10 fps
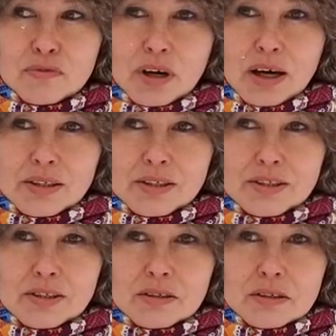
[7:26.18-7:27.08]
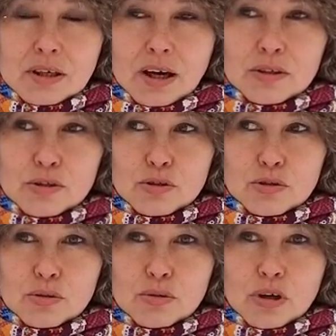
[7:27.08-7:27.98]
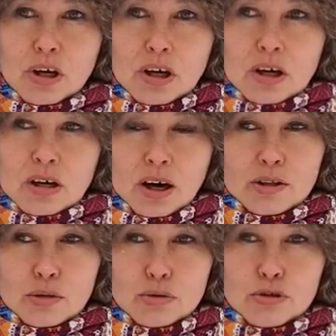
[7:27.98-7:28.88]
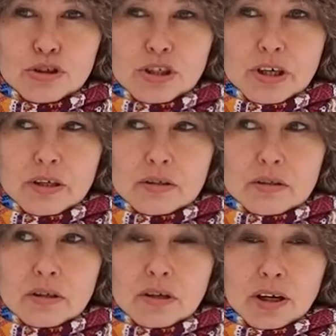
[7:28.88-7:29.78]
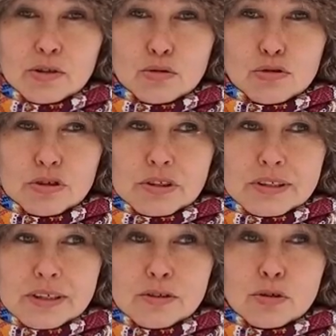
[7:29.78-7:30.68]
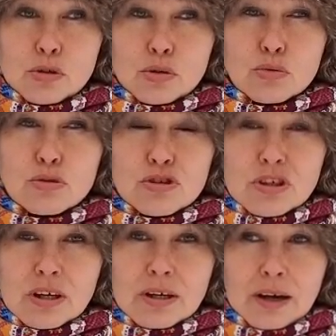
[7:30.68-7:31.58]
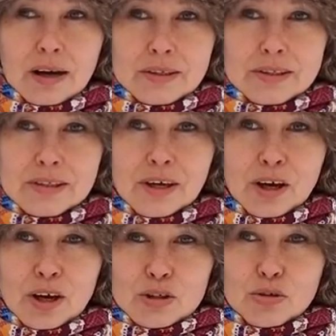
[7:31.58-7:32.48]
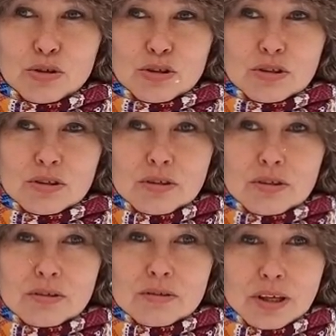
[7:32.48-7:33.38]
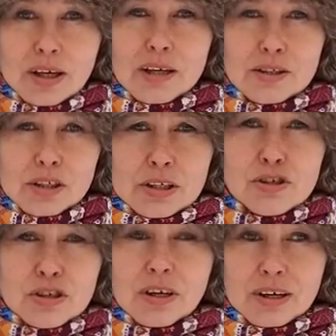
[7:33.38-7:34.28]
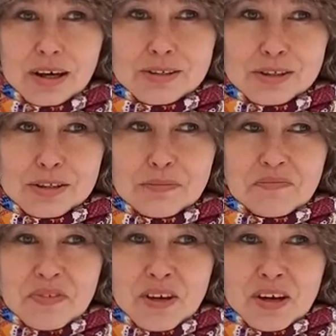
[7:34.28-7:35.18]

«в радости», «с радостью», «радующая», «радующаяся», «несущая радость». То есть э, такая женщина-радость.